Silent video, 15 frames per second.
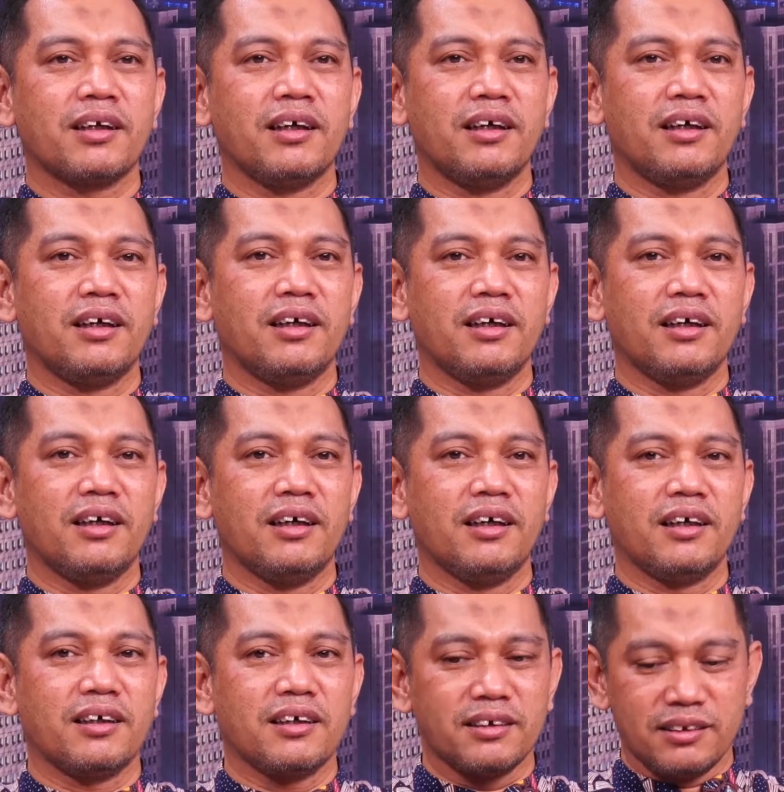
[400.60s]

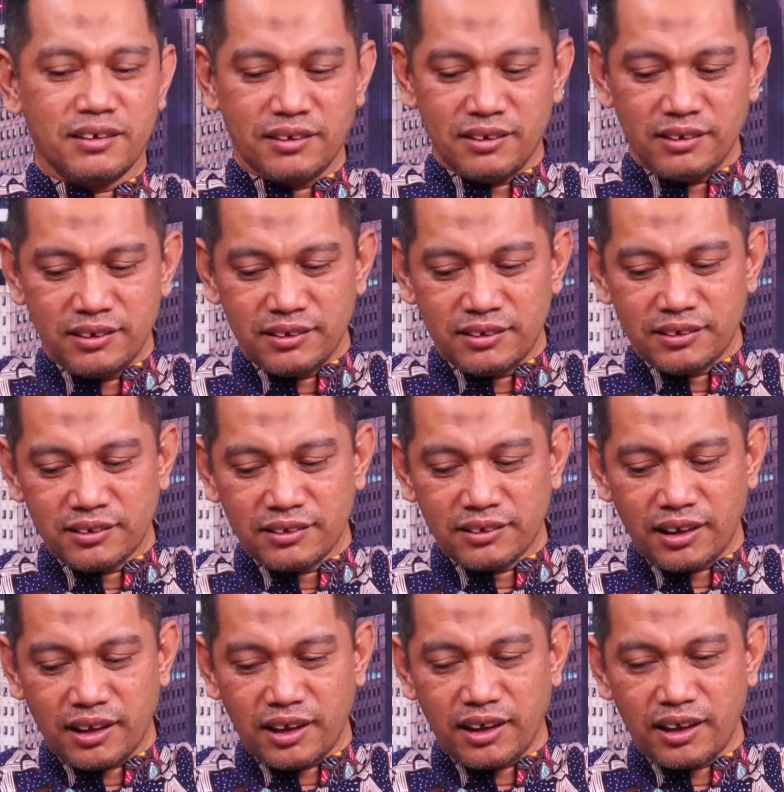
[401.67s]
eh,
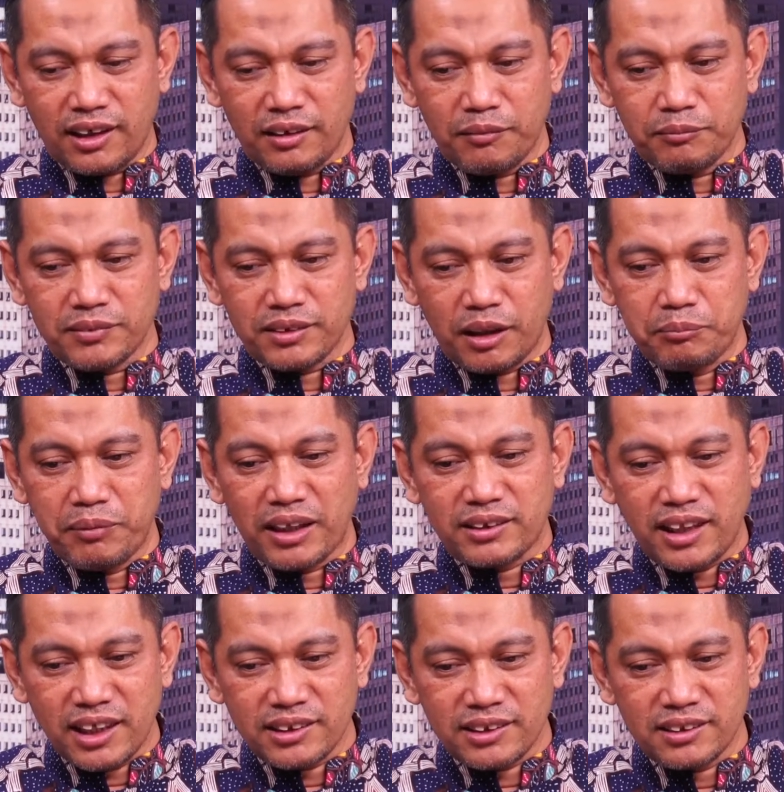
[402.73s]
ter,
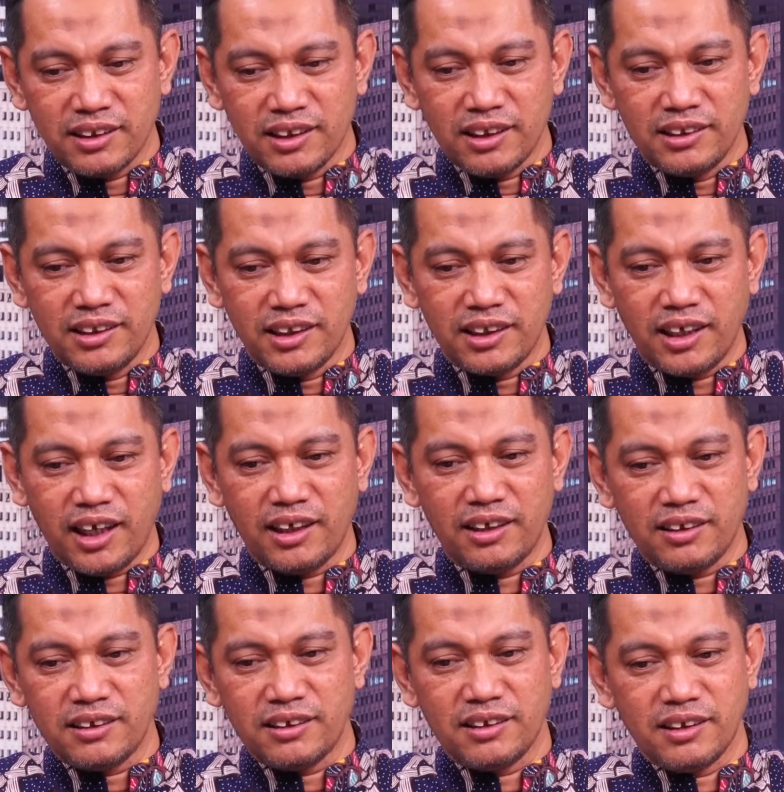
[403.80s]
terbatas
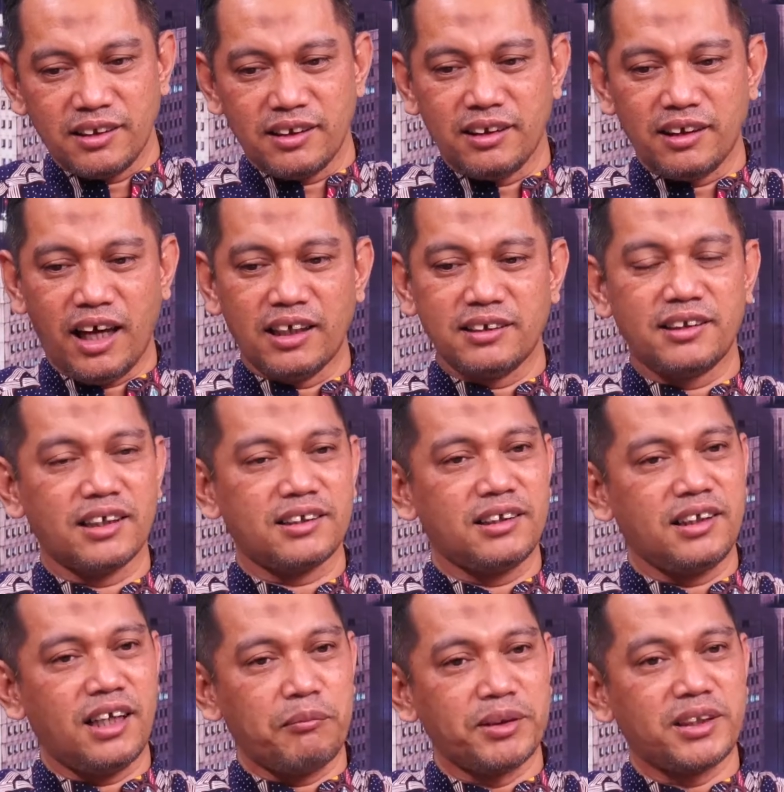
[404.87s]
dengan eh, azas
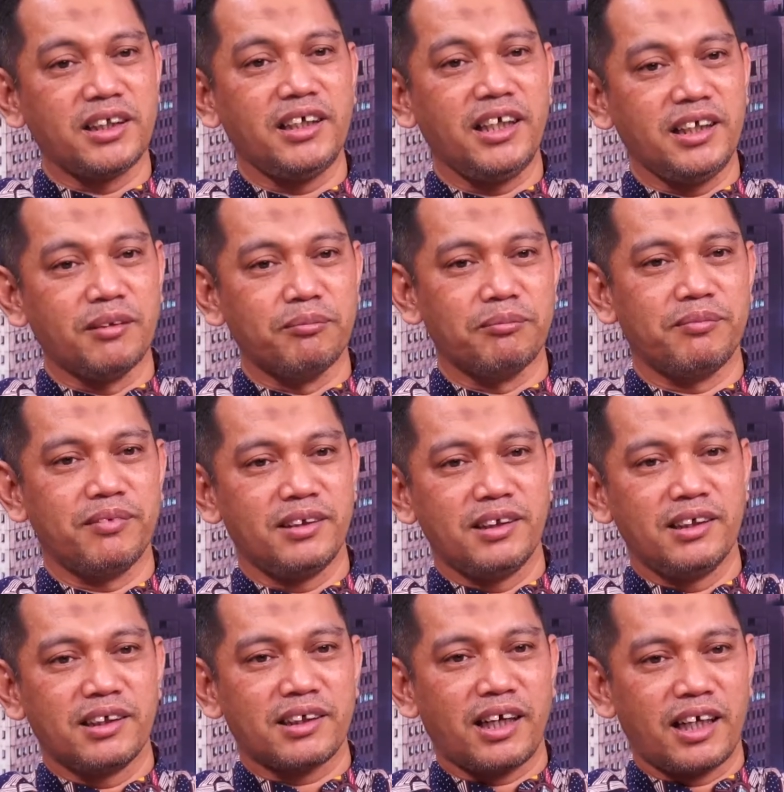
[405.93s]
nebis in idem
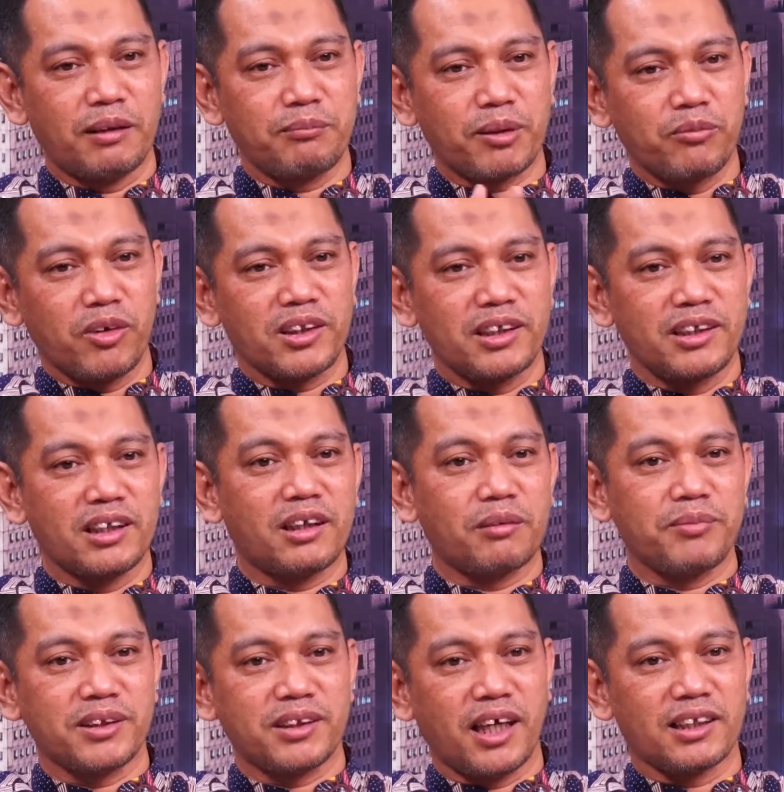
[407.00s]
karena perbuatannya
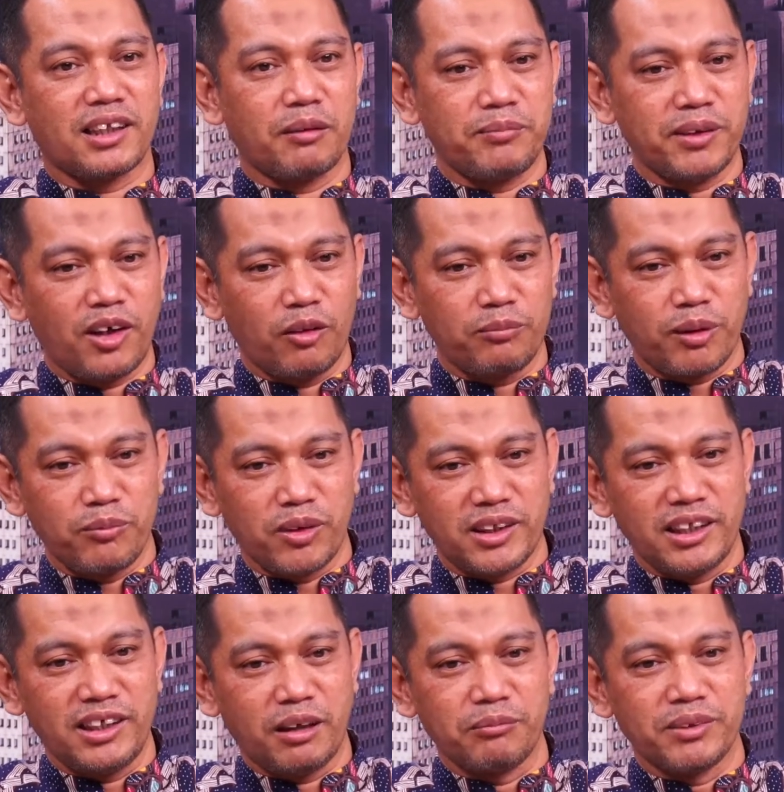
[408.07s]
terpisah. Tapi kalau
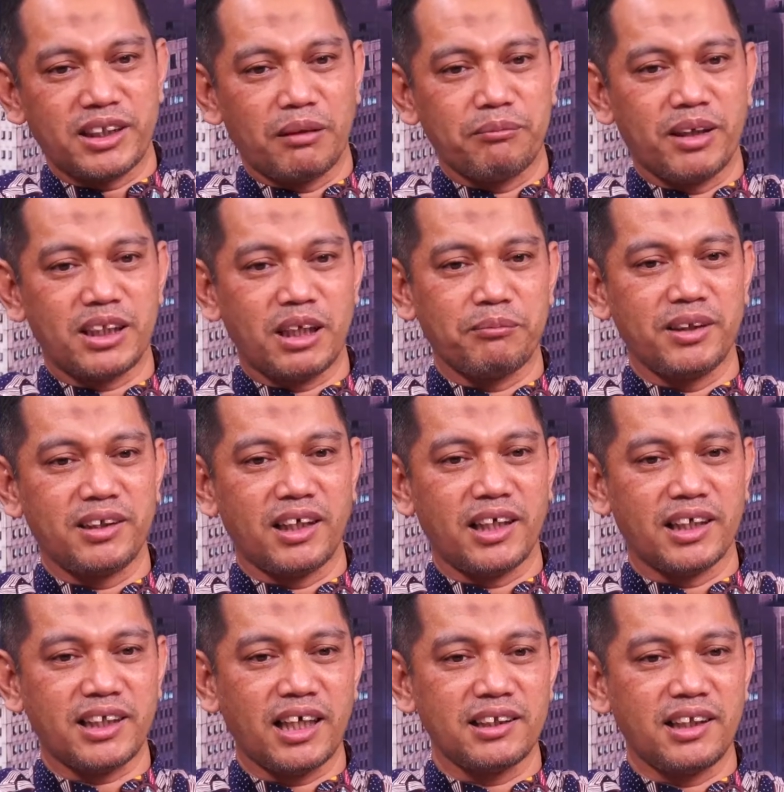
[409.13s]
perbuatan yang bersama-sama
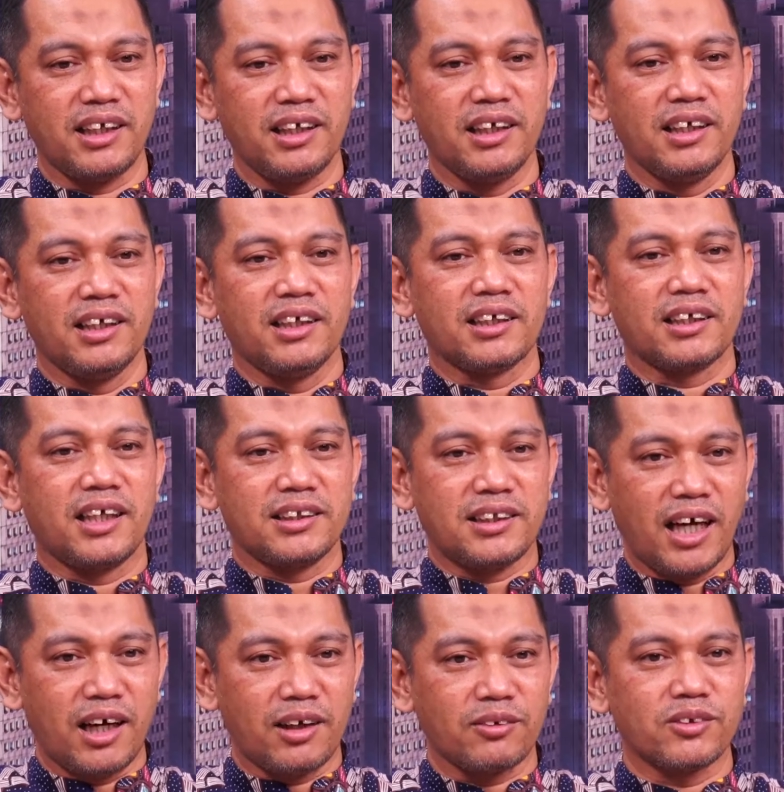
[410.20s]
dengan SAT,
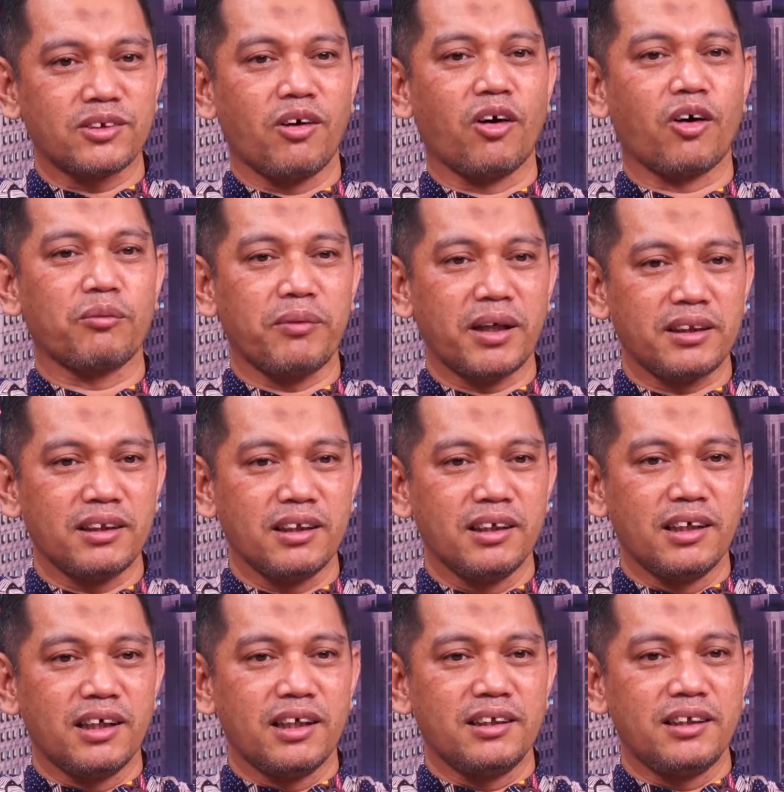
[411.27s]
kita harus hormat
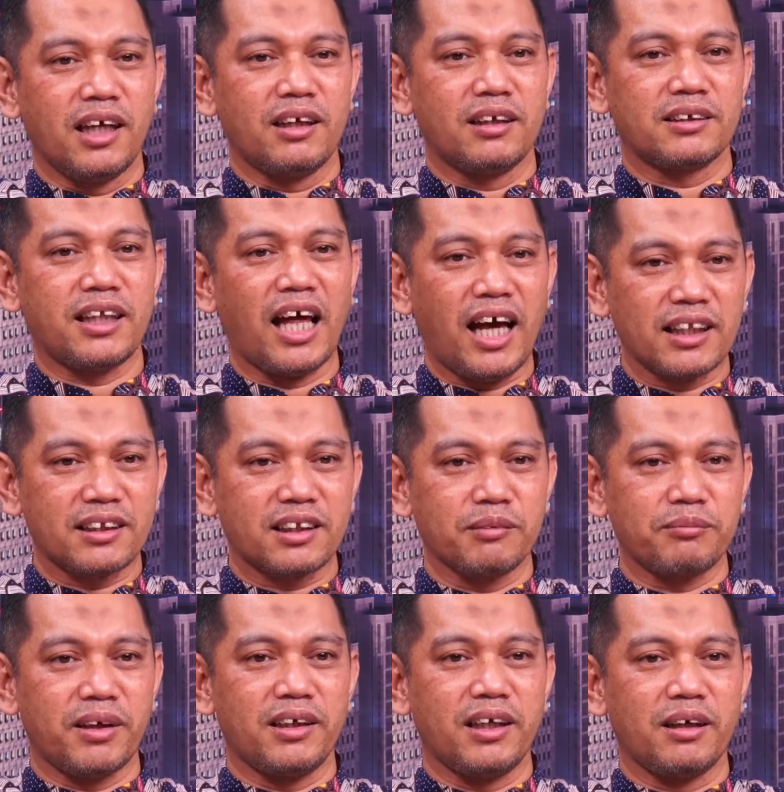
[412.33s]
dan taat
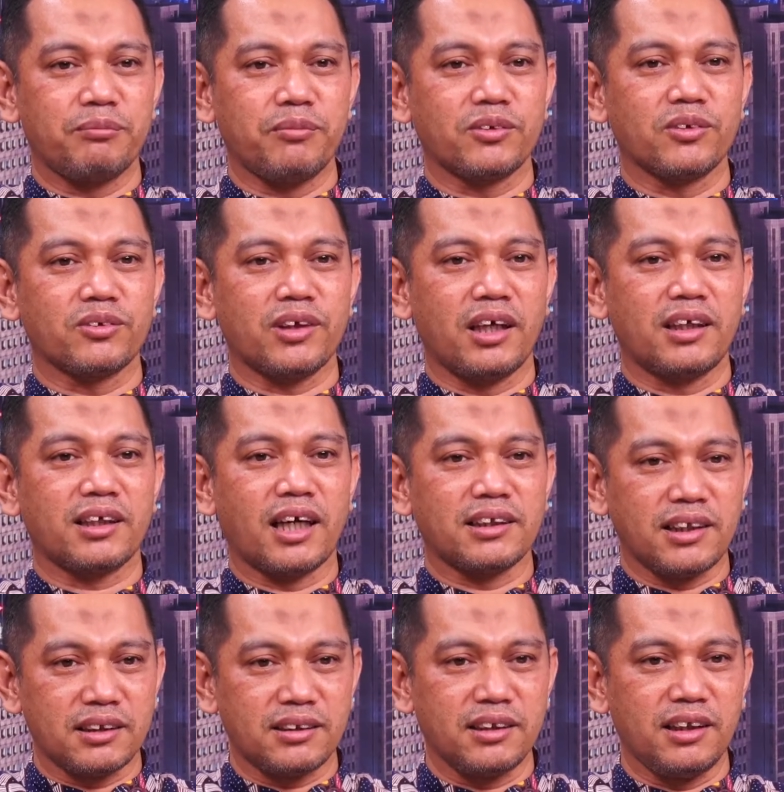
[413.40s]
kepada putusan
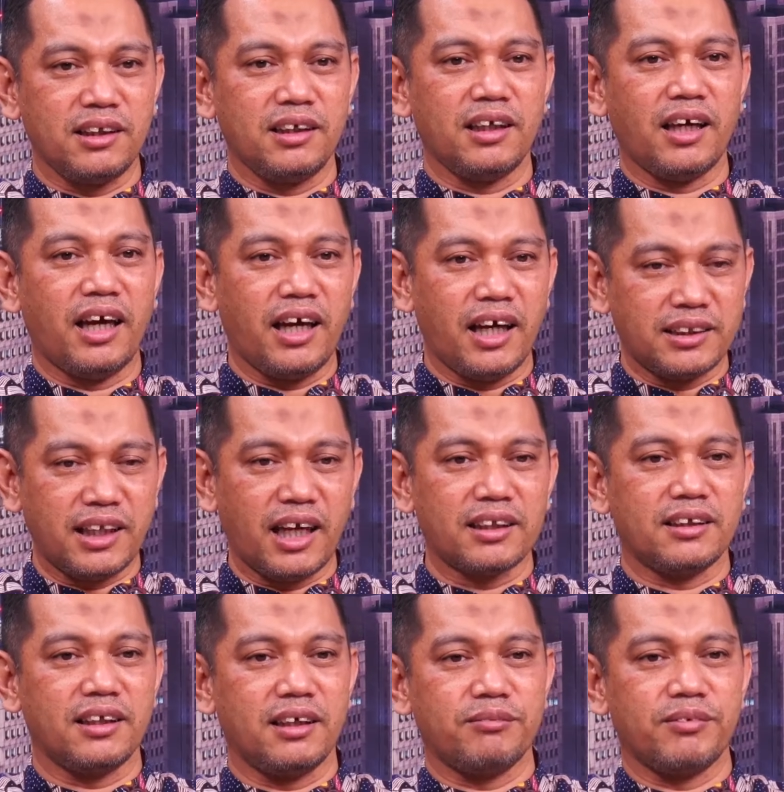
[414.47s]
kasasi
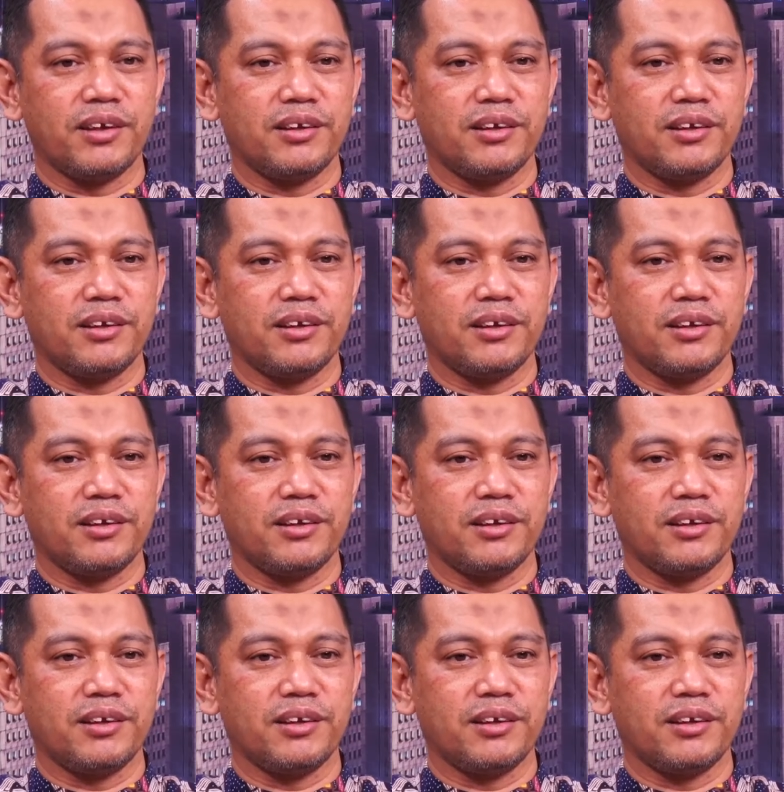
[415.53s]
SAT.